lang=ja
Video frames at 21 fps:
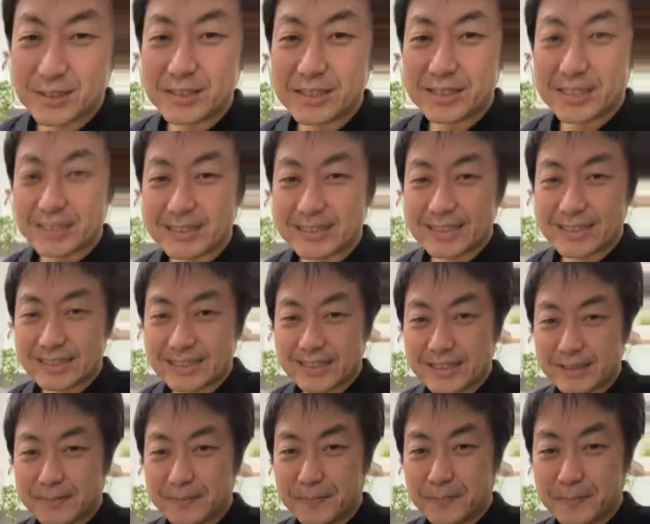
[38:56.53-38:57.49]
まだ11月で
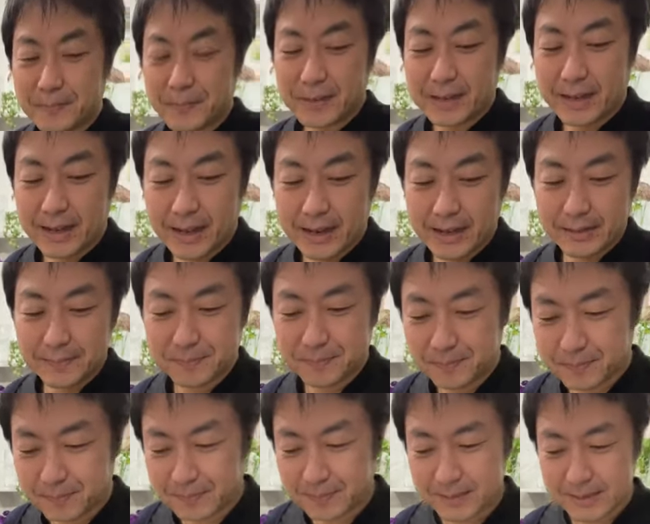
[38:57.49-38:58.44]
したはい
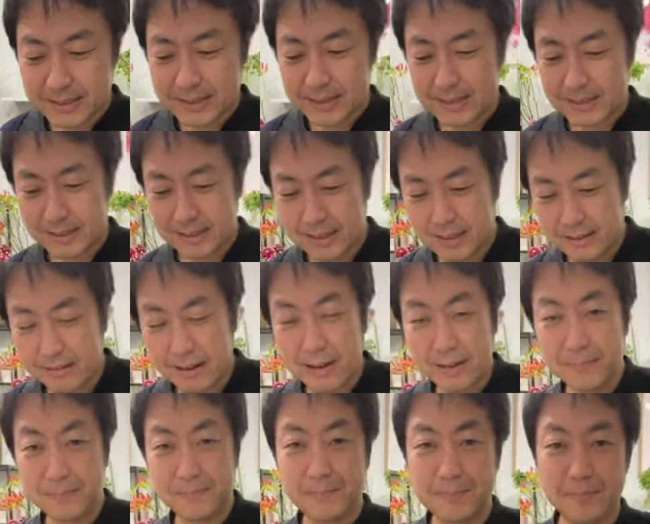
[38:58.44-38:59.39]
で
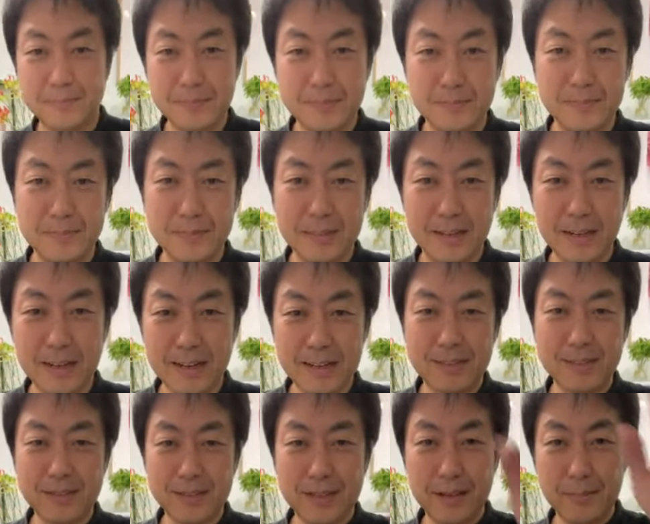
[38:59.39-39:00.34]
はあ
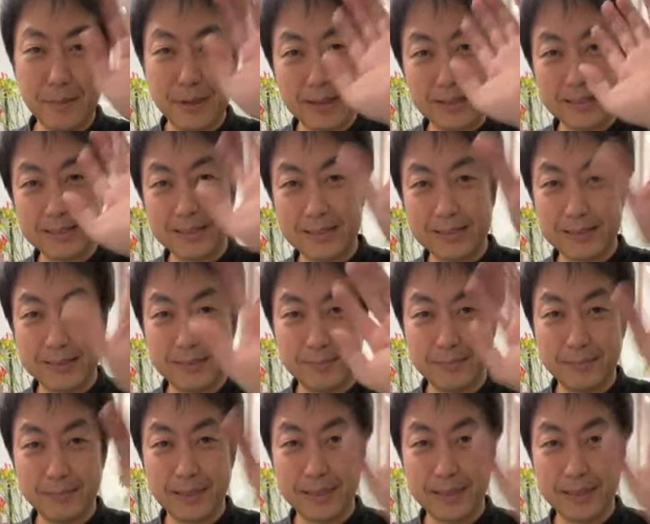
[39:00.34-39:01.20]
りがとうございます